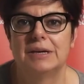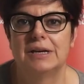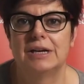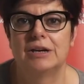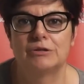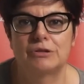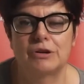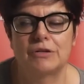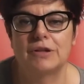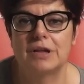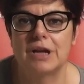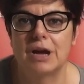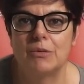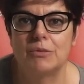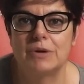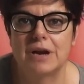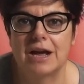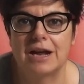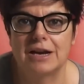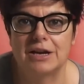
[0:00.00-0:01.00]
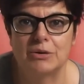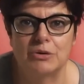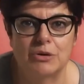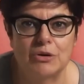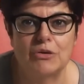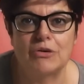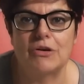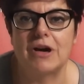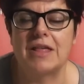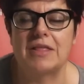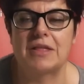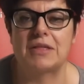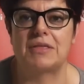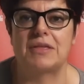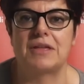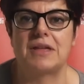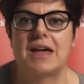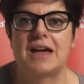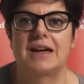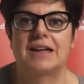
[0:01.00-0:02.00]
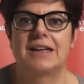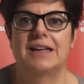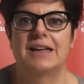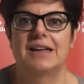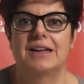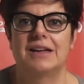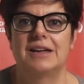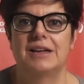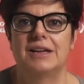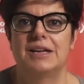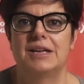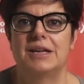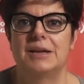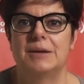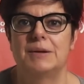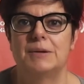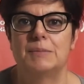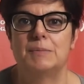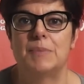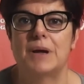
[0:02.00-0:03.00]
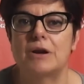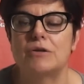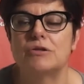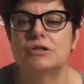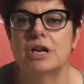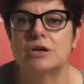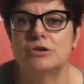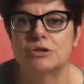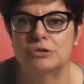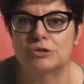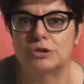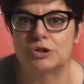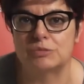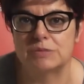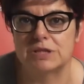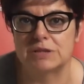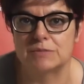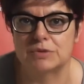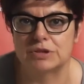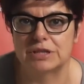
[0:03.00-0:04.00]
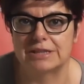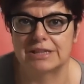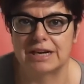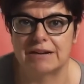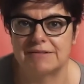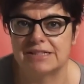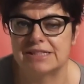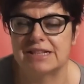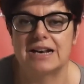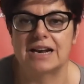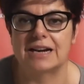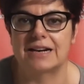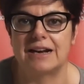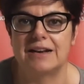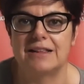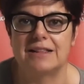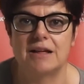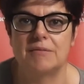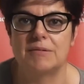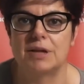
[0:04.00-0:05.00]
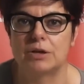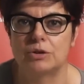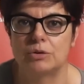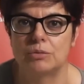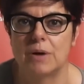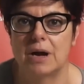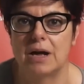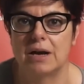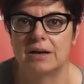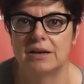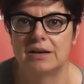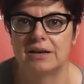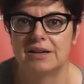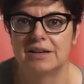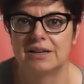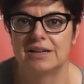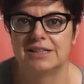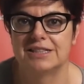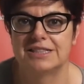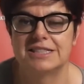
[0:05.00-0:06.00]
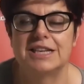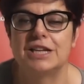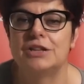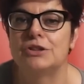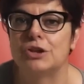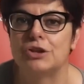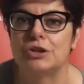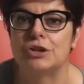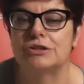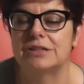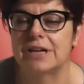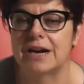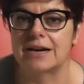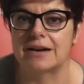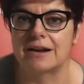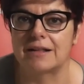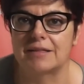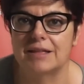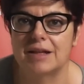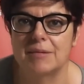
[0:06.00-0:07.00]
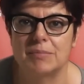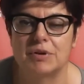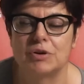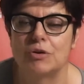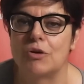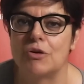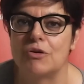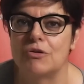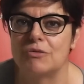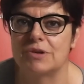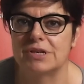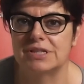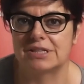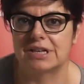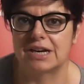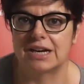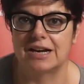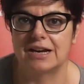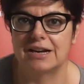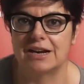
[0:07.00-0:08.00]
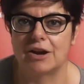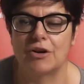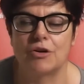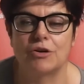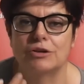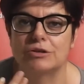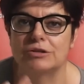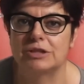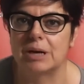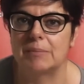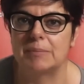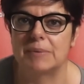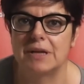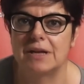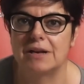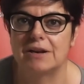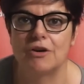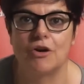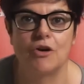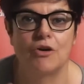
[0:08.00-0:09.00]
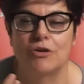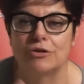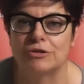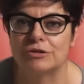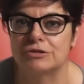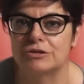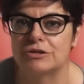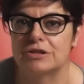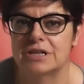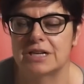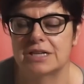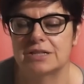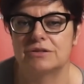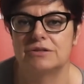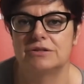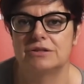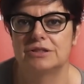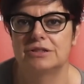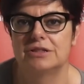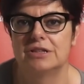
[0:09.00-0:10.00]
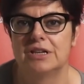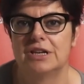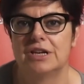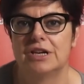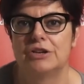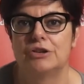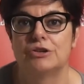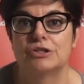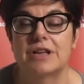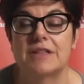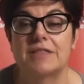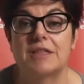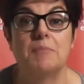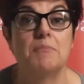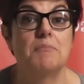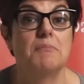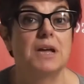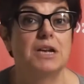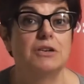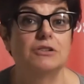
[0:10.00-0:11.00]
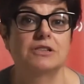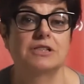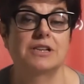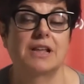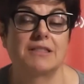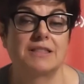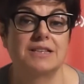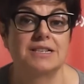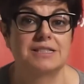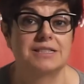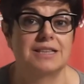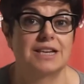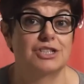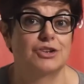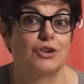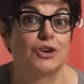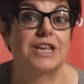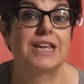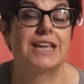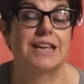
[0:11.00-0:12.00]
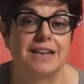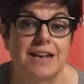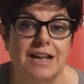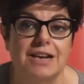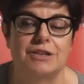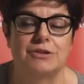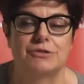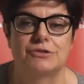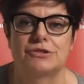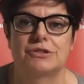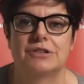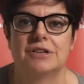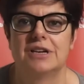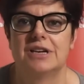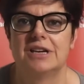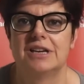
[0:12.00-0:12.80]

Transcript: El otro día una neuróloga decía que eh, vernos a nosotros mismos a través de la realidad virtual, siendo de otra raza, pero con nuestra cara, con otra piel o con otros rasgos, nos hace menos racistas originarios.